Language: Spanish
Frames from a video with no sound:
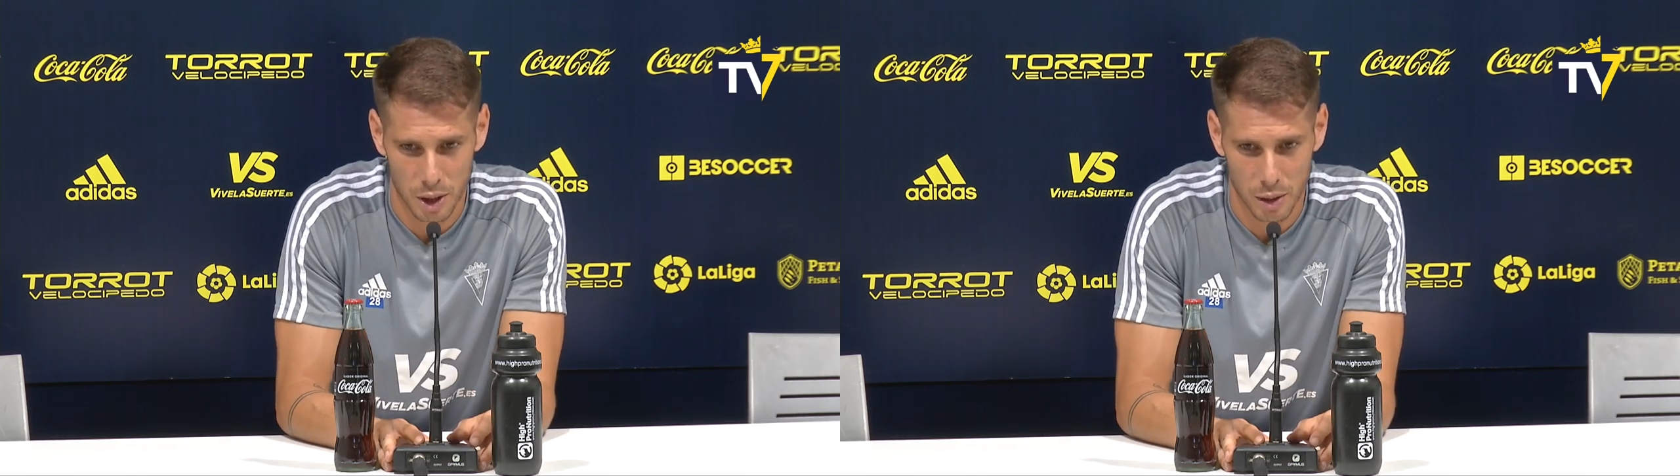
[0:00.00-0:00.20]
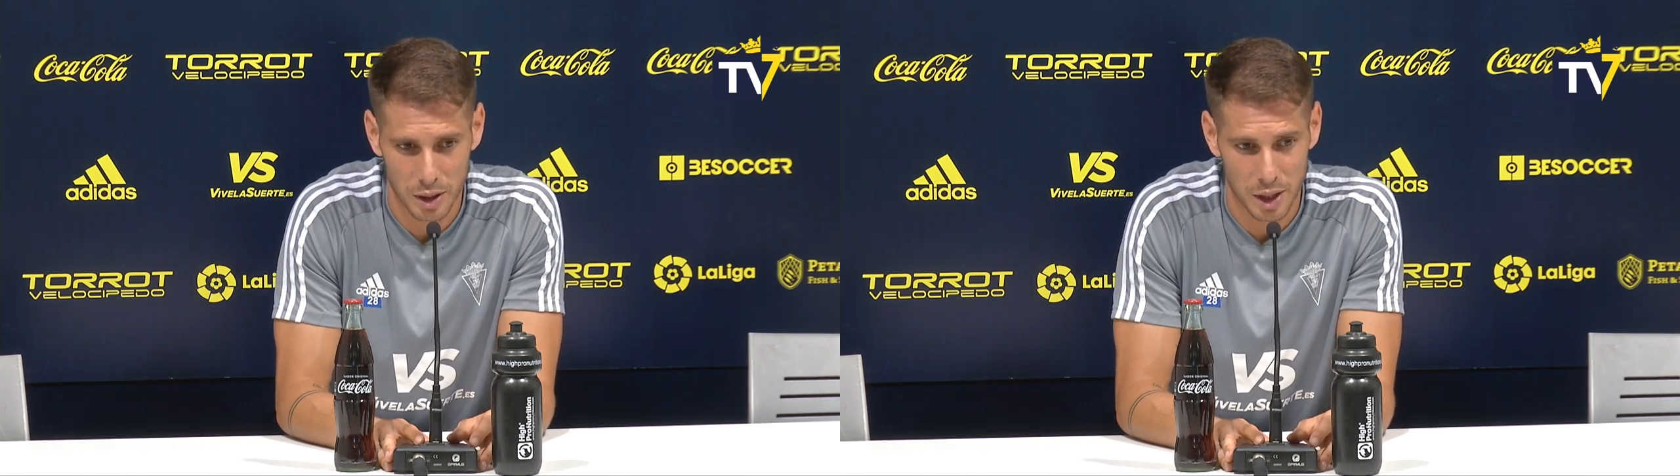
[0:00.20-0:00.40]
Que
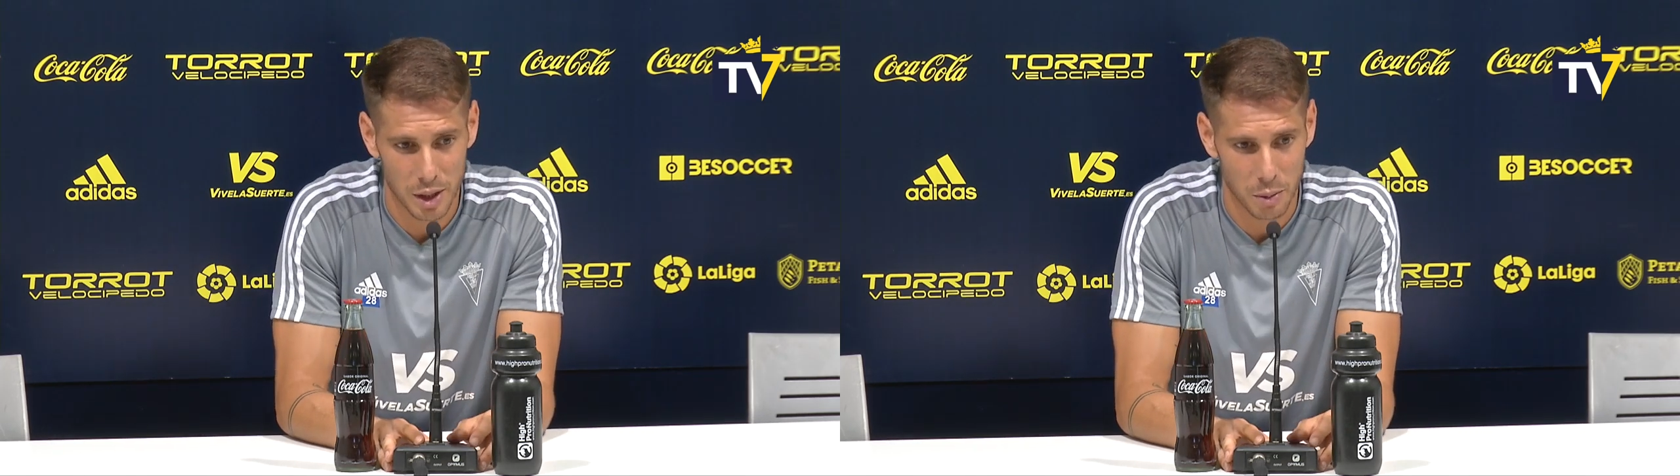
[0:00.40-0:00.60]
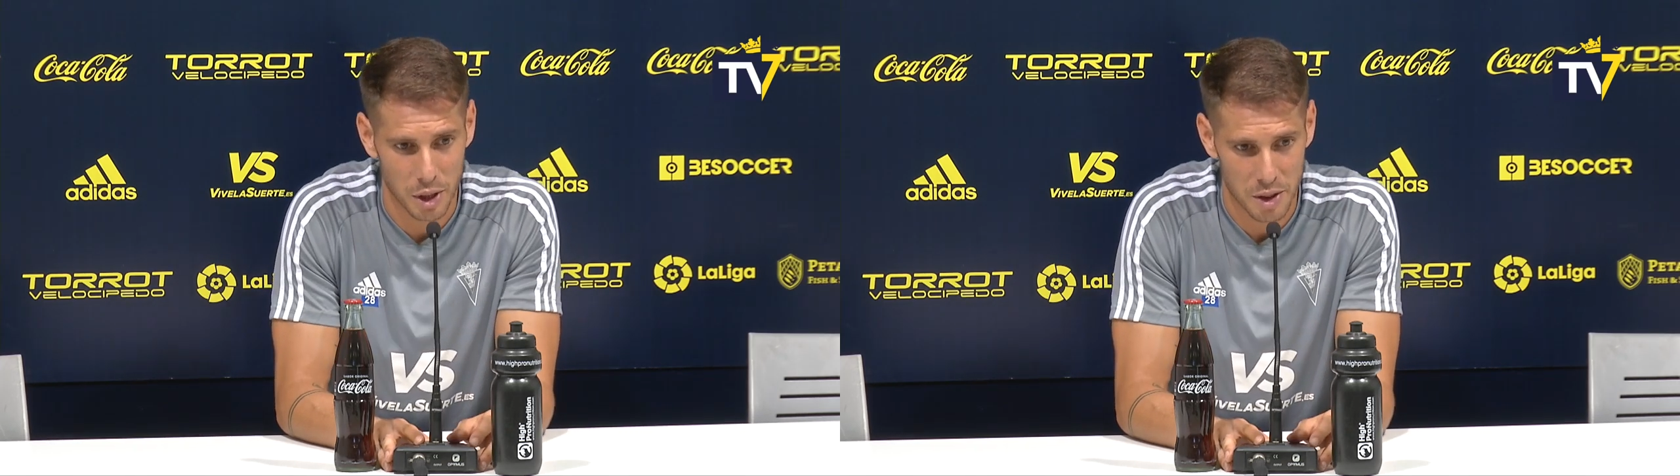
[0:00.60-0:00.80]
no han
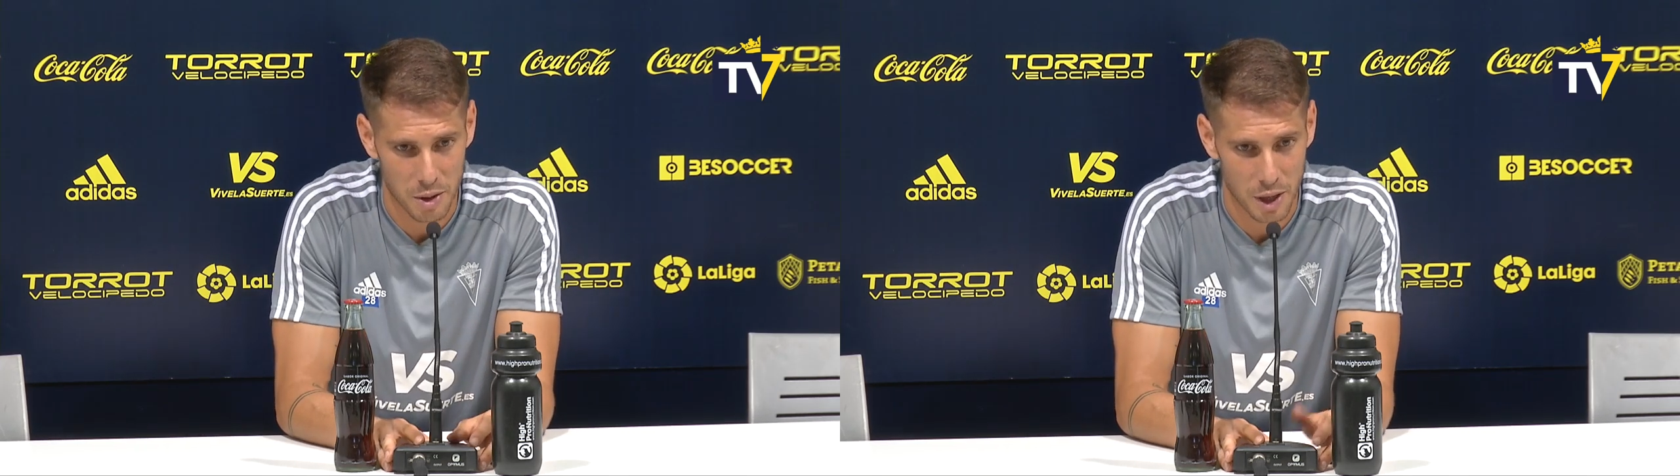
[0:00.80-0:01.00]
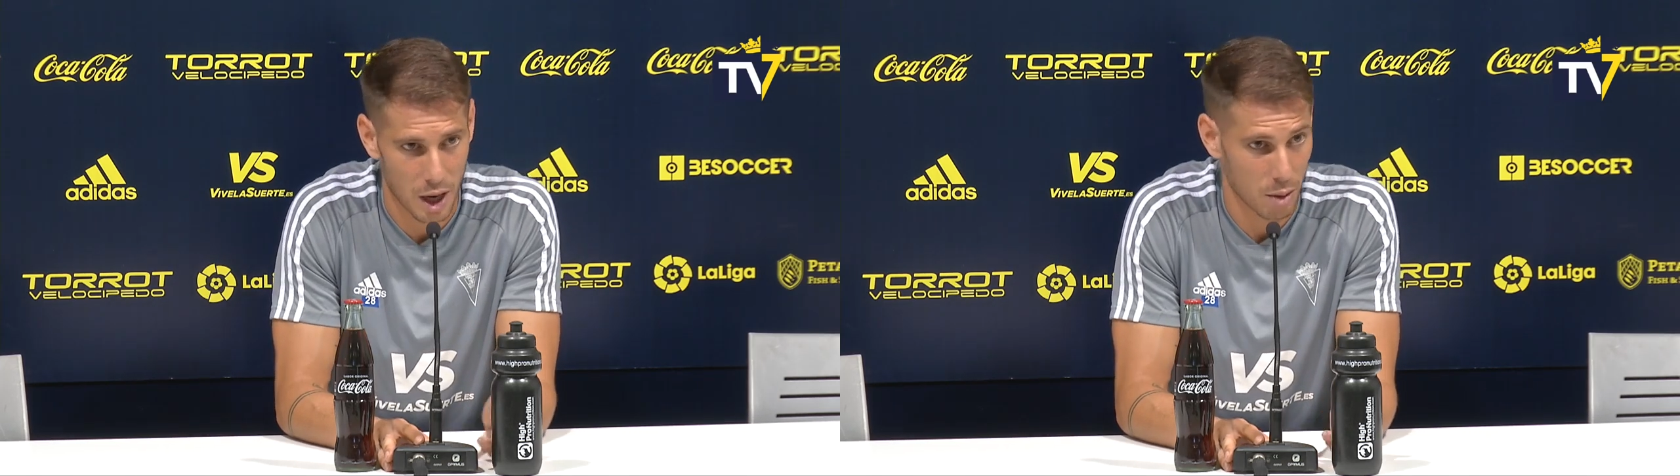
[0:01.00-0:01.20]
tenido un inicio
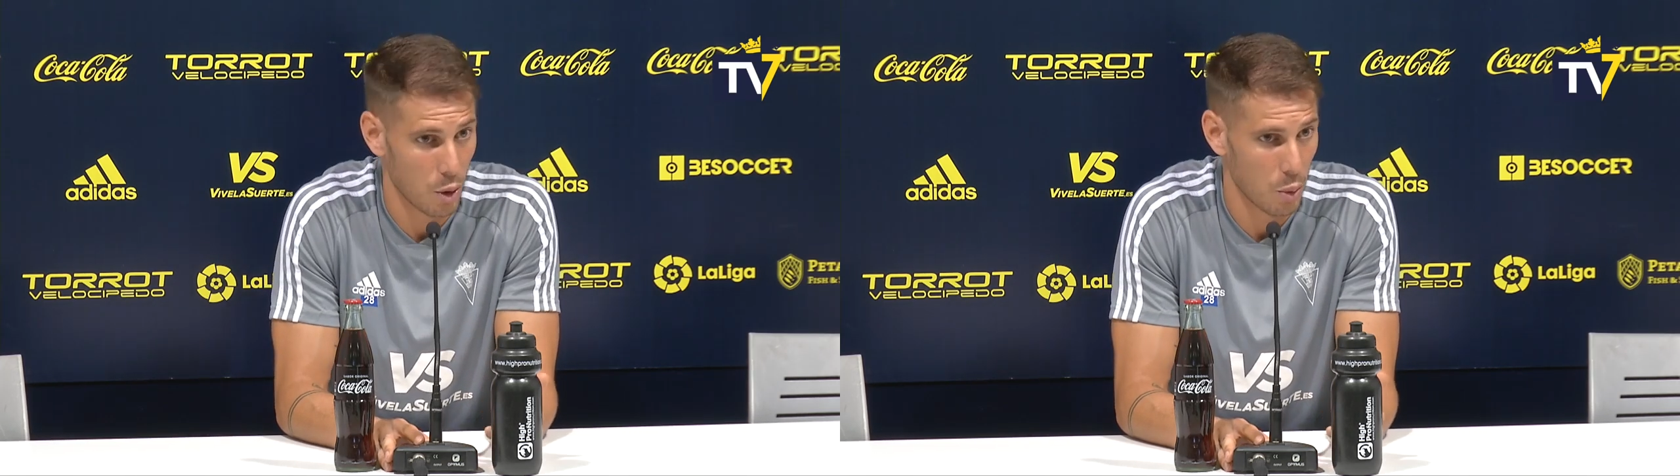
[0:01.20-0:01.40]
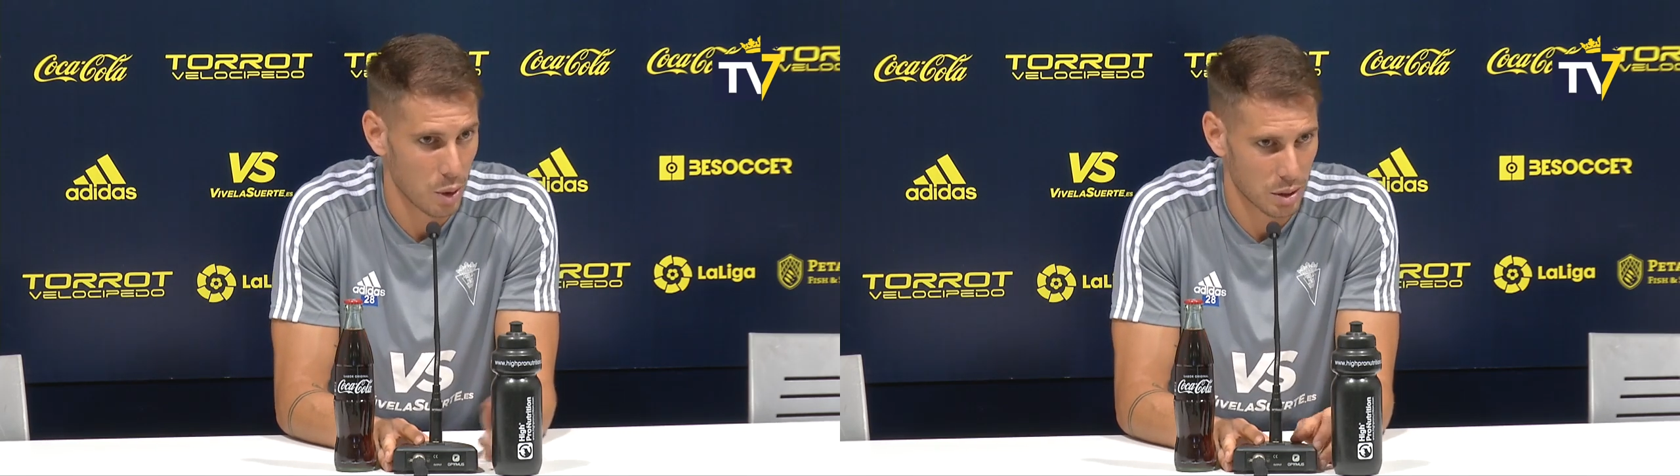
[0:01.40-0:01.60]
de liga como
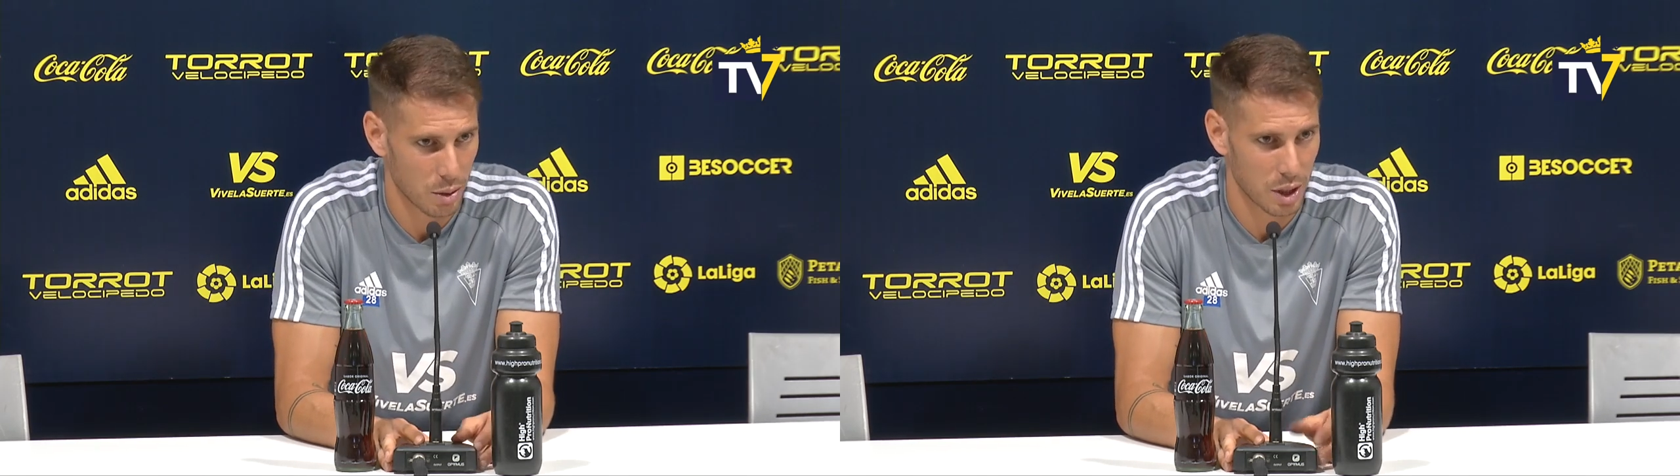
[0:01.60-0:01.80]
el nuestro, ¿no?